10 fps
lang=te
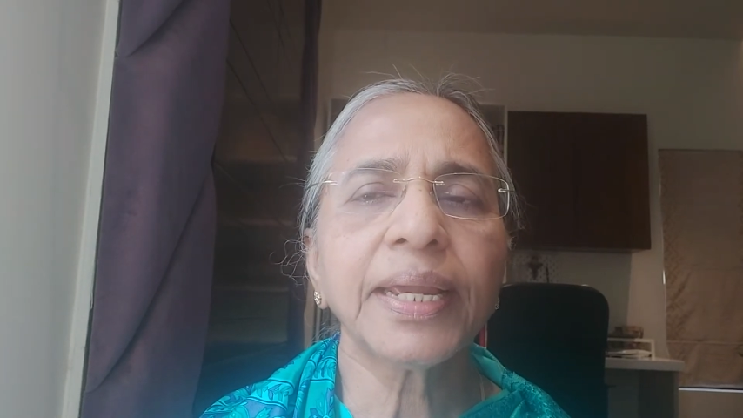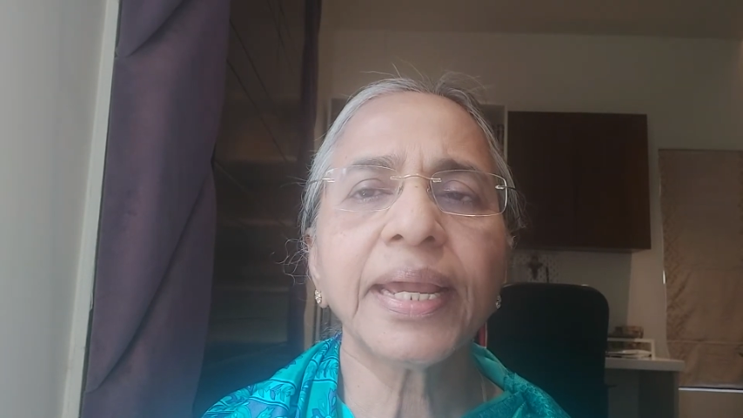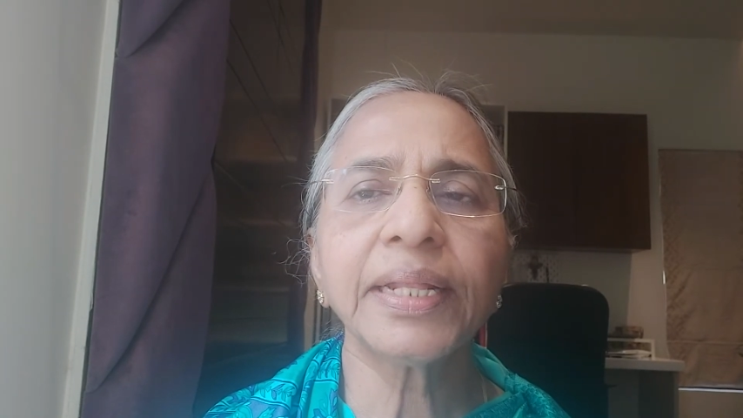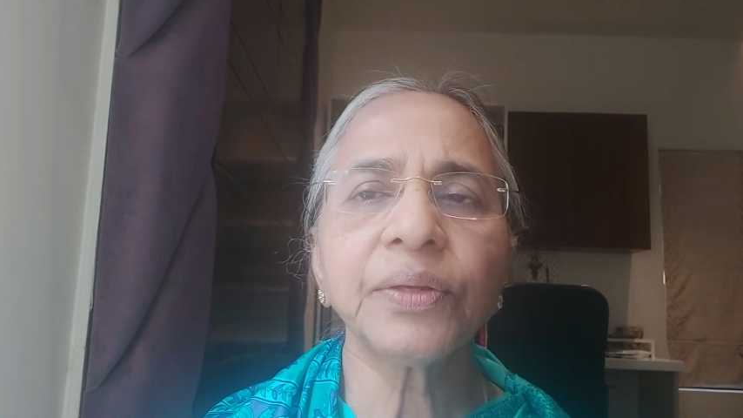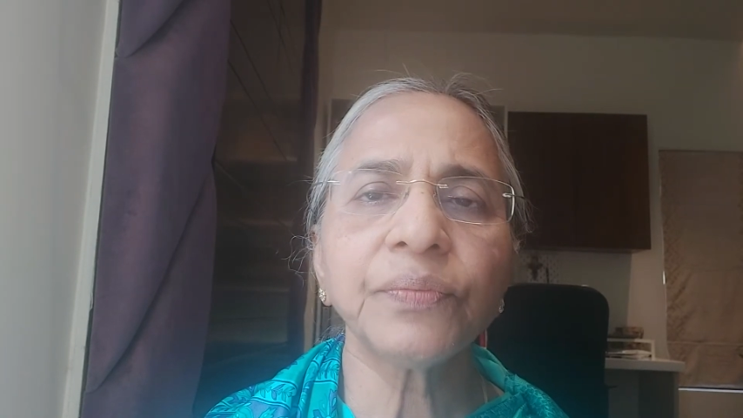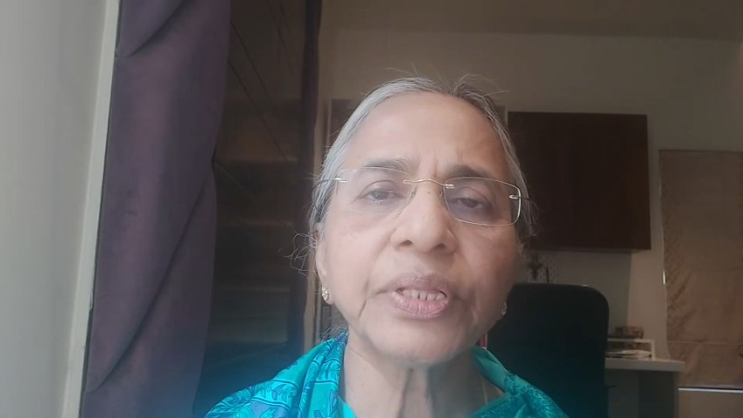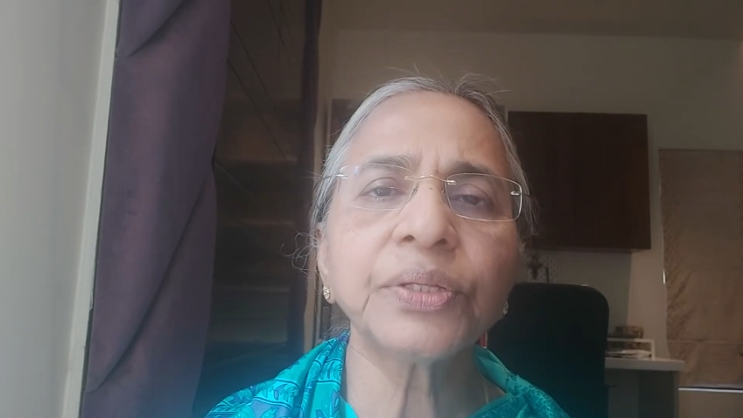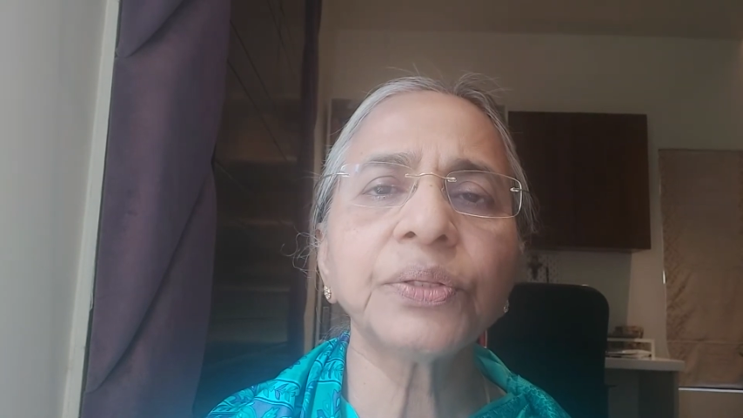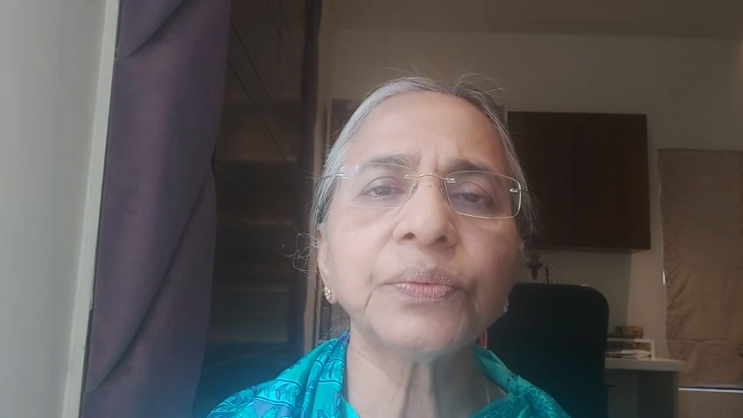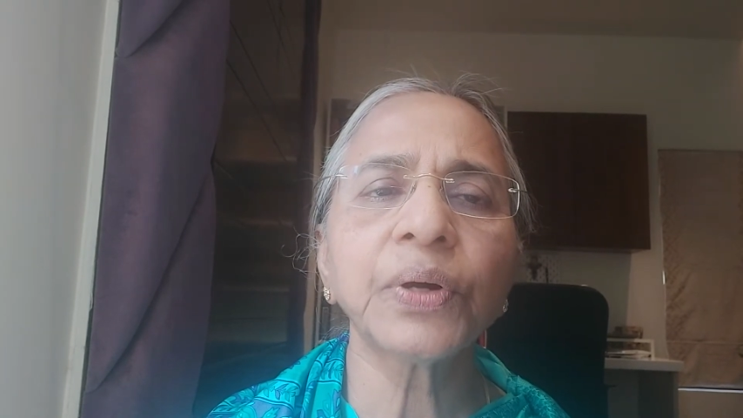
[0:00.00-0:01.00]
ఏది
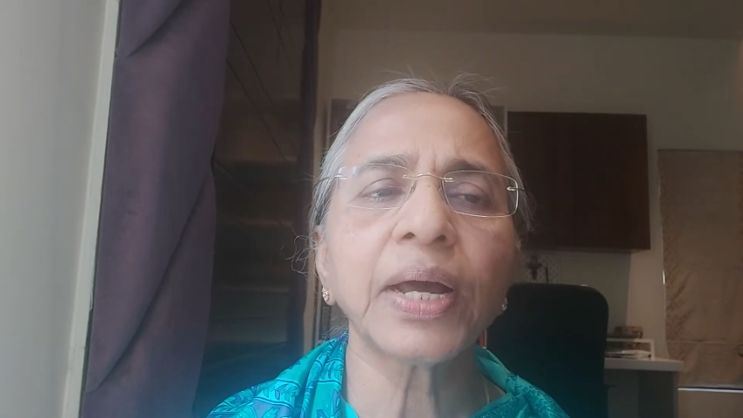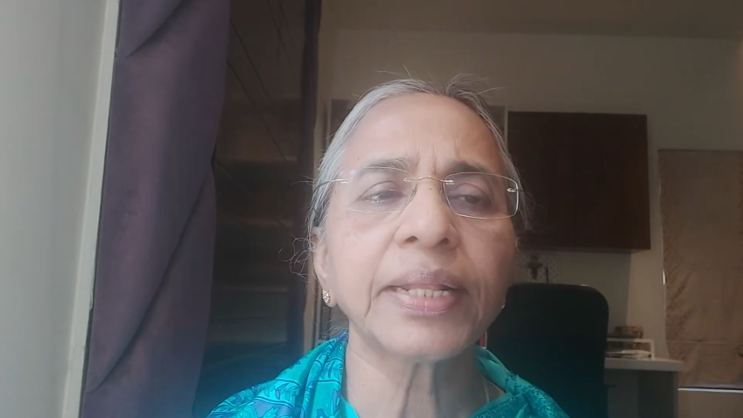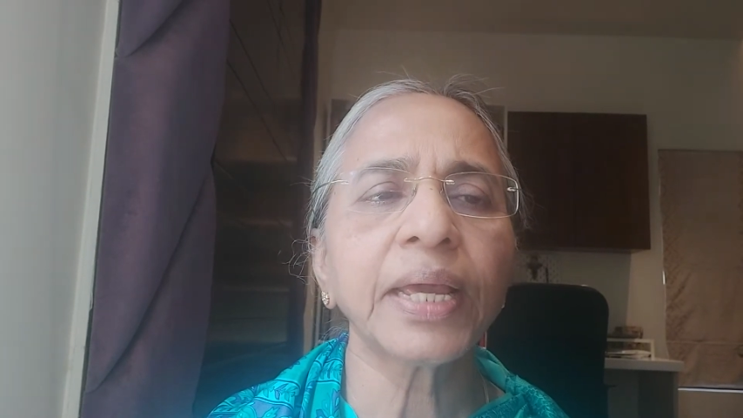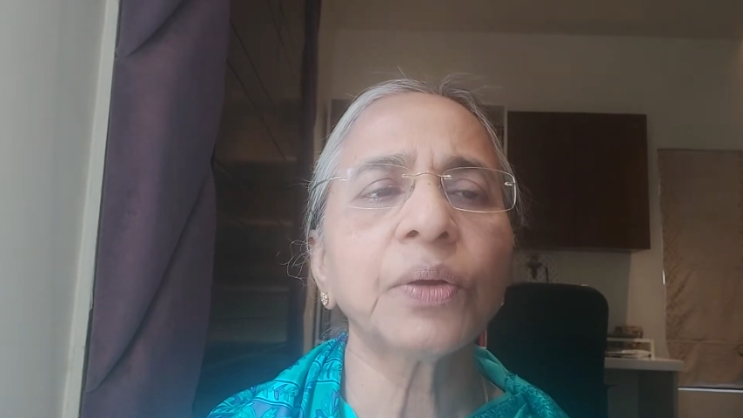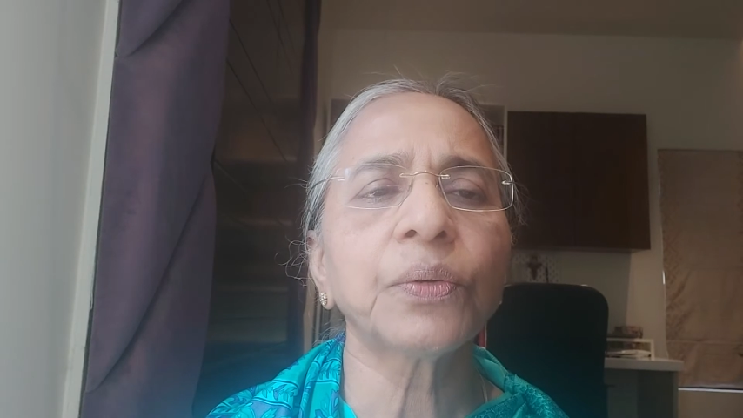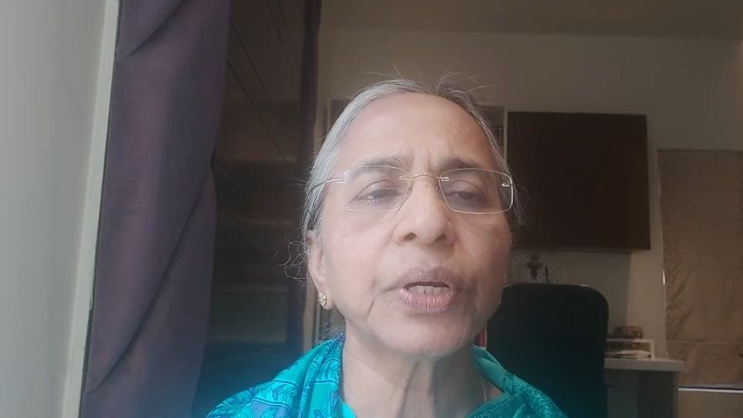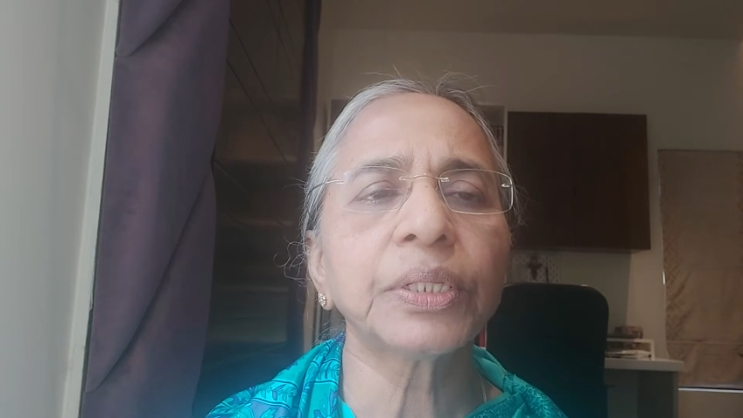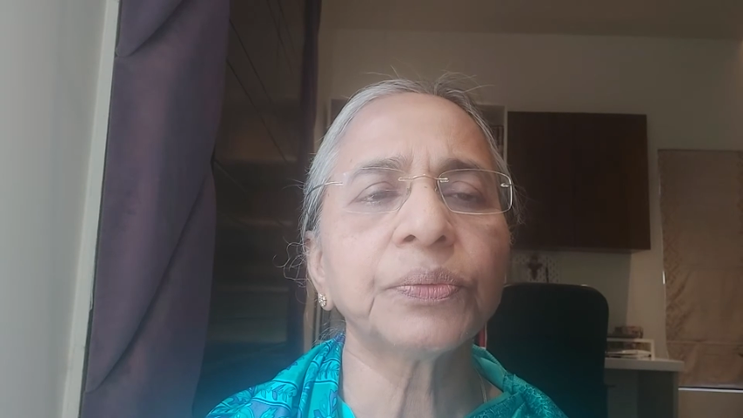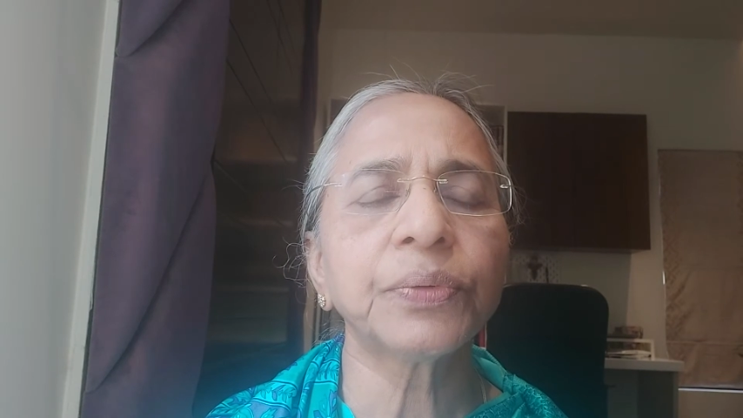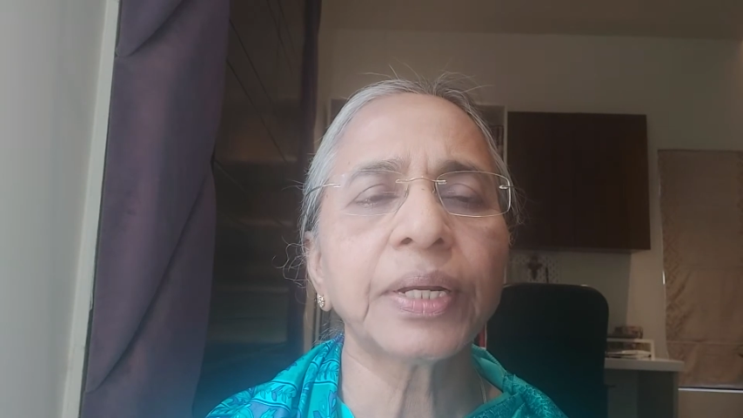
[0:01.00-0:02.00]
విత్తుదువో అదే
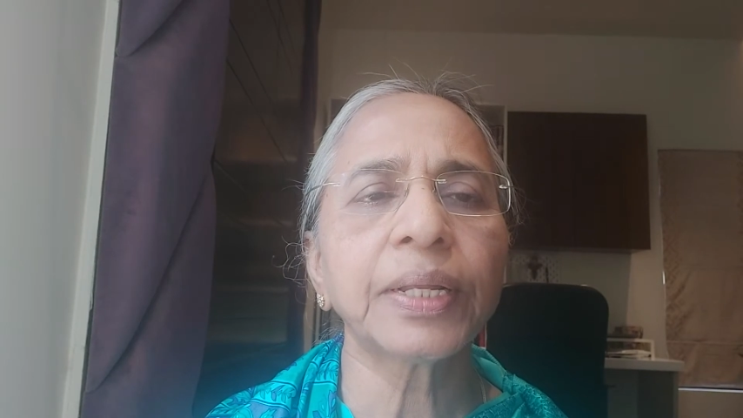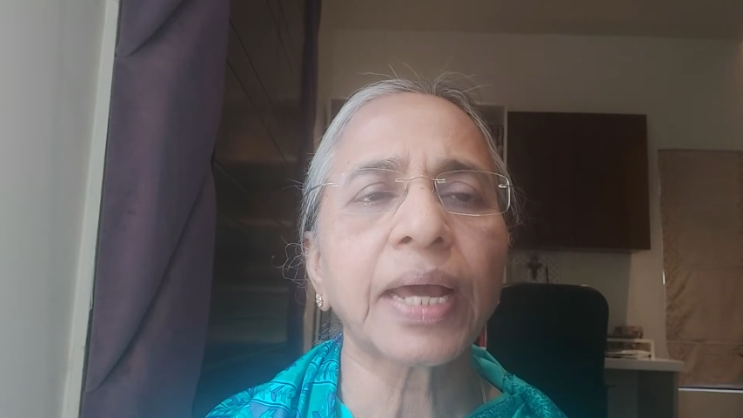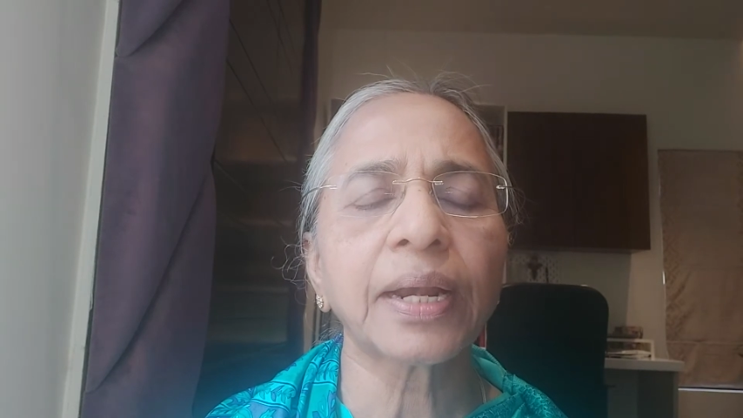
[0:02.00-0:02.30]
కోయిదువు అని